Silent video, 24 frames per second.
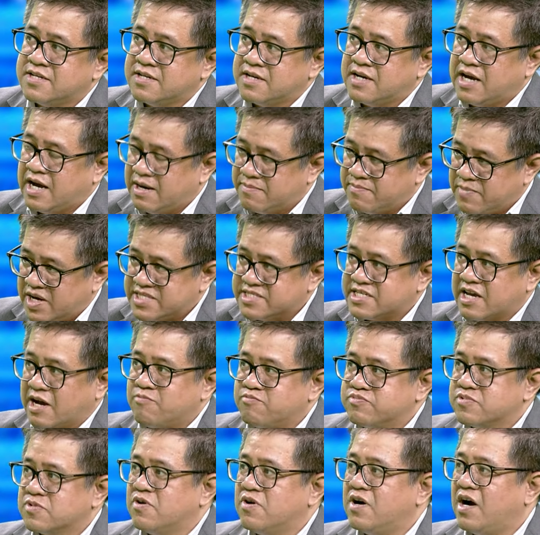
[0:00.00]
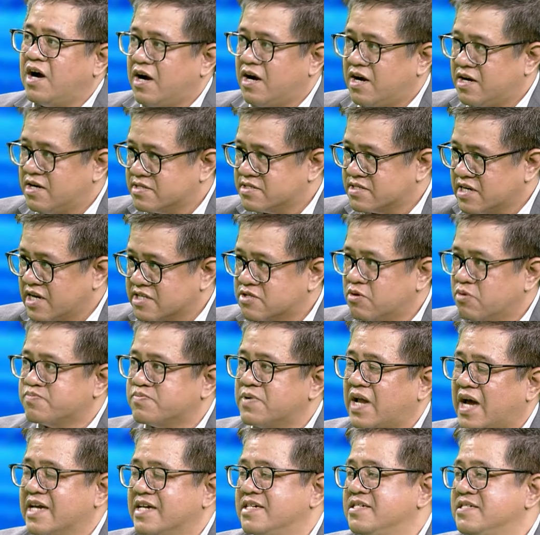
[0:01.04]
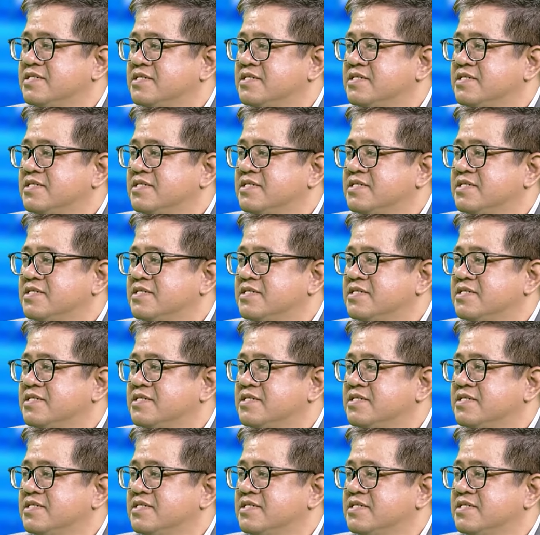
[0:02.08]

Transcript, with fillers: ở bên trong của họ để thúc đẩy